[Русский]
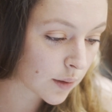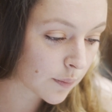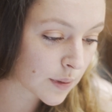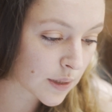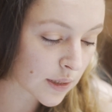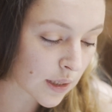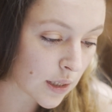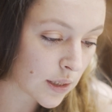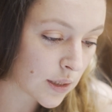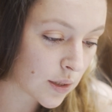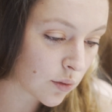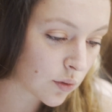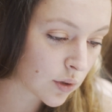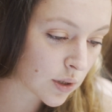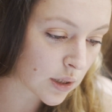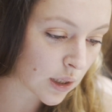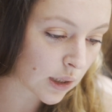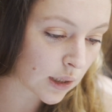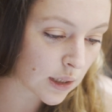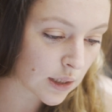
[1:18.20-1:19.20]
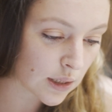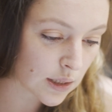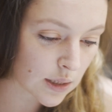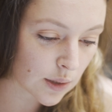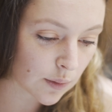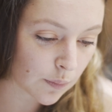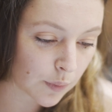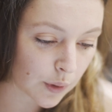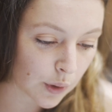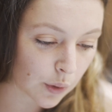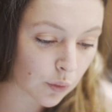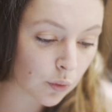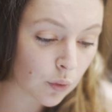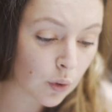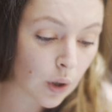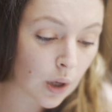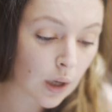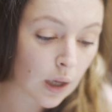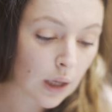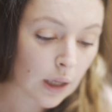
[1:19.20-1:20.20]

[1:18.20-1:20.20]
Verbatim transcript: подскользнулась на глинистом берегу